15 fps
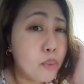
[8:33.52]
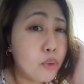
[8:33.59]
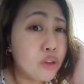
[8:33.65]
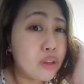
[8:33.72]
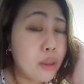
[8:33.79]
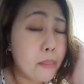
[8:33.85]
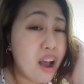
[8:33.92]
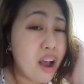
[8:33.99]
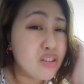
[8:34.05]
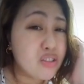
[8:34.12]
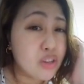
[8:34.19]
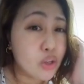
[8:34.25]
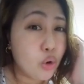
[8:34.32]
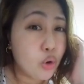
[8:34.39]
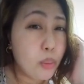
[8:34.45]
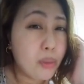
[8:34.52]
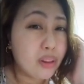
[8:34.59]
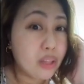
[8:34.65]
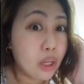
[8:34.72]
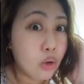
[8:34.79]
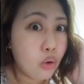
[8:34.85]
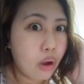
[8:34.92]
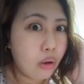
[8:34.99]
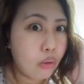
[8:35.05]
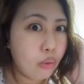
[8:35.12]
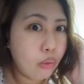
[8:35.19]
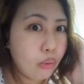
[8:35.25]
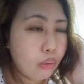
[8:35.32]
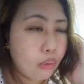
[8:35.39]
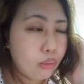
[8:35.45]
Mapupunta ba ako sa iyo kung matino
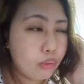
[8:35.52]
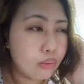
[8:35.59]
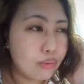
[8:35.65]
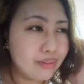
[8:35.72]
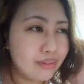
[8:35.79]
ako?